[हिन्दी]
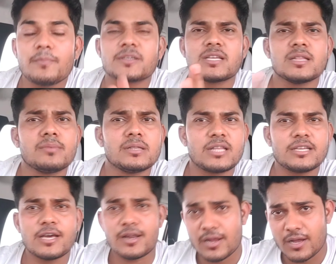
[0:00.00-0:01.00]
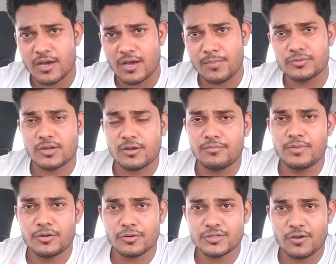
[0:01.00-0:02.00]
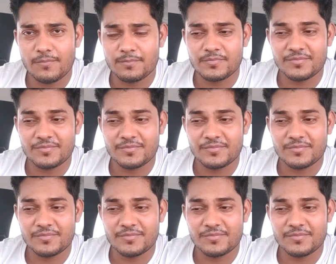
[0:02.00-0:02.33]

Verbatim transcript: पसंद बनता जा रहा है कार म्यूजिक अब बिकॉज ऑफ